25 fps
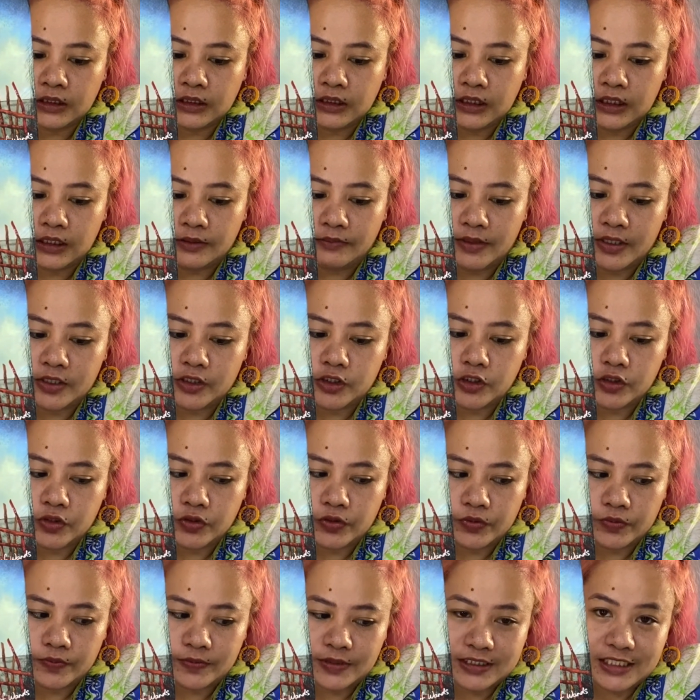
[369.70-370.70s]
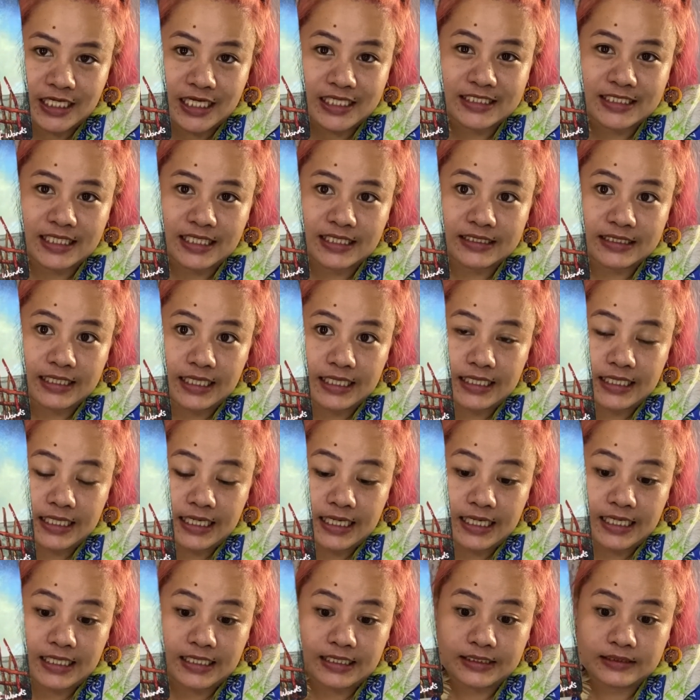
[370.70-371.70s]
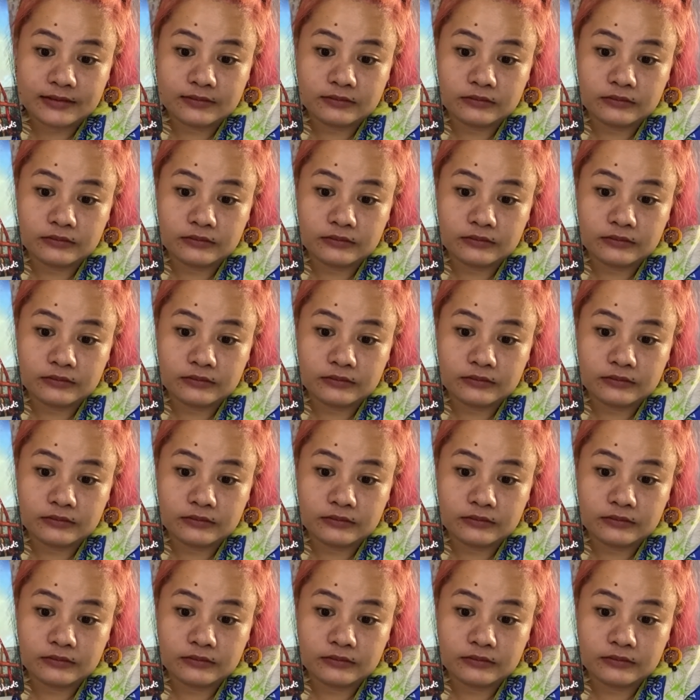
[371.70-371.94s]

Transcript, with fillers: Na medyo masasaktan ka